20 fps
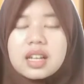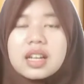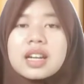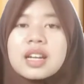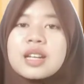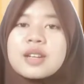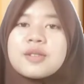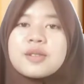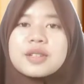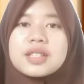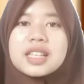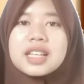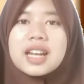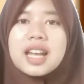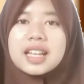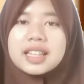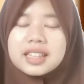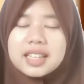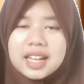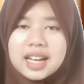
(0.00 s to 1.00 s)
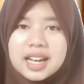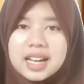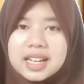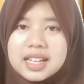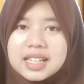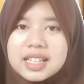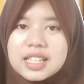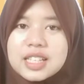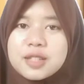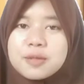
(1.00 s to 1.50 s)
reduksi data,
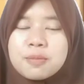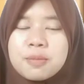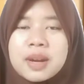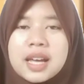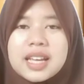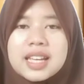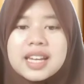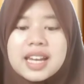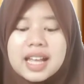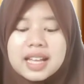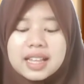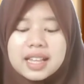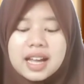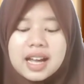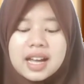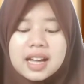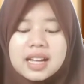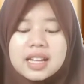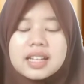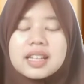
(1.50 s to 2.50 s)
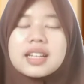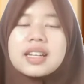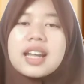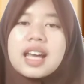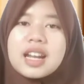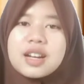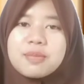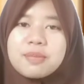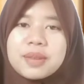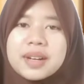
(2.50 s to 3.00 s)
display data,
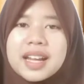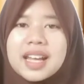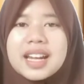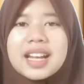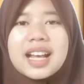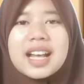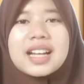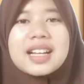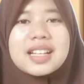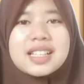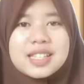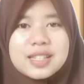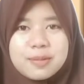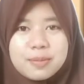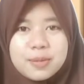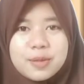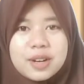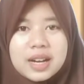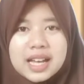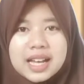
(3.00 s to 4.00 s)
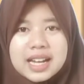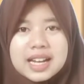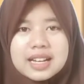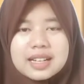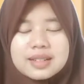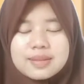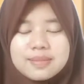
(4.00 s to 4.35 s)
dan penarikan kesimpulan.